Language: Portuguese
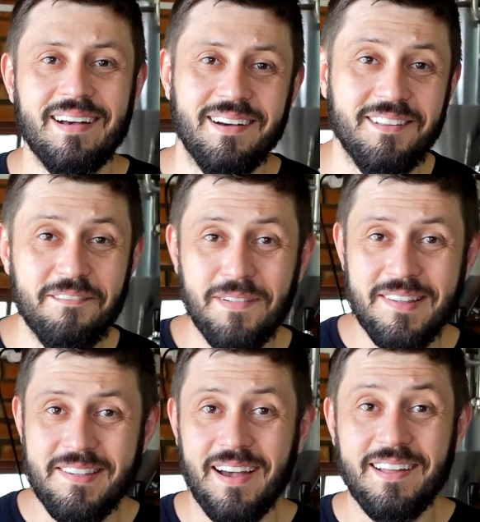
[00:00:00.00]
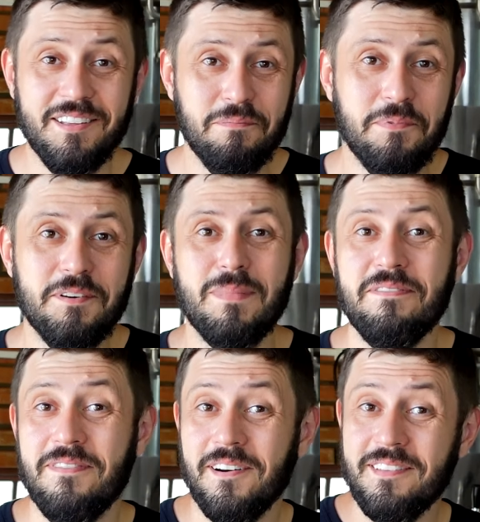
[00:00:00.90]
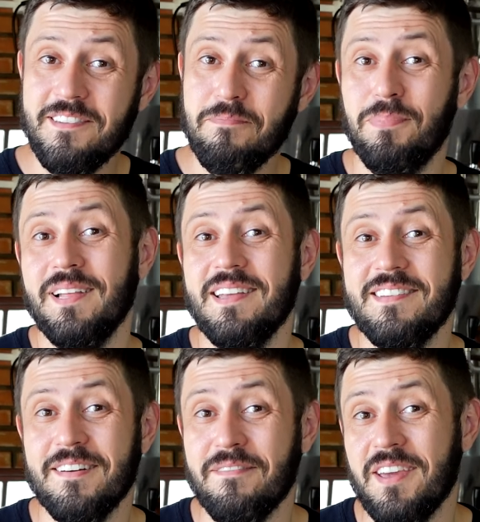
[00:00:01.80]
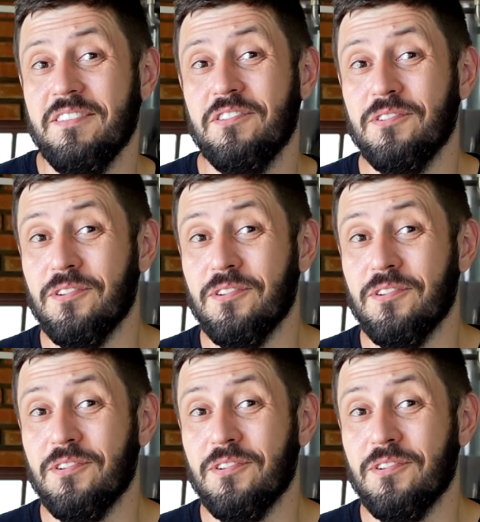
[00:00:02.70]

Ano passado, por uma falta de planejamento